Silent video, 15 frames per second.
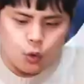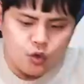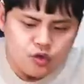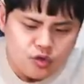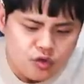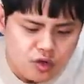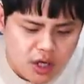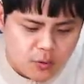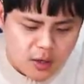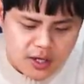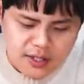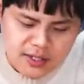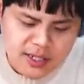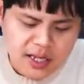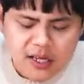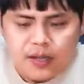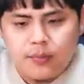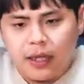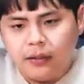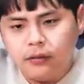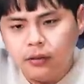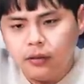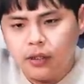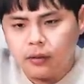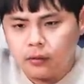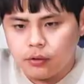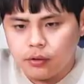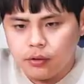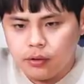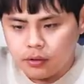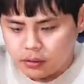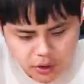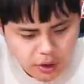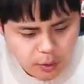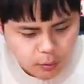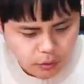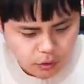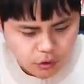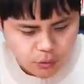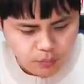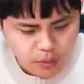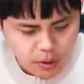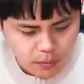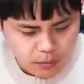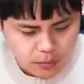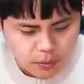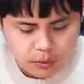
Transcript: 종류가 굉장히 많더라고요. 제가 오늘 준비해온